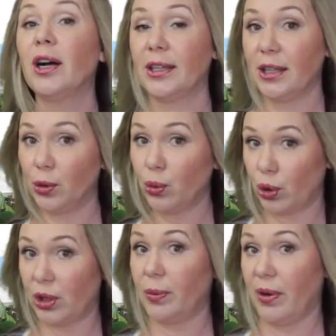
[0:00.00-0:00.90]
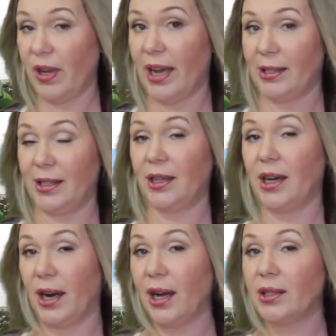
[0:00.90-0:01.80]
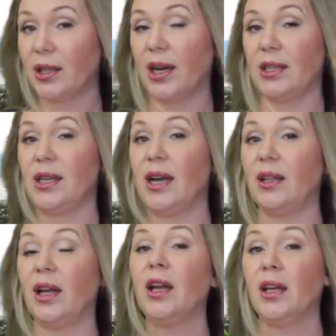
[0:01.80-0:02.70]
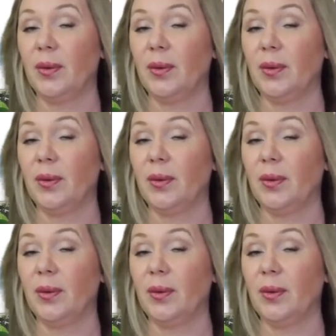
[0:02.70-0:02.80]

хотя тут уже добавляется и характер хозяина,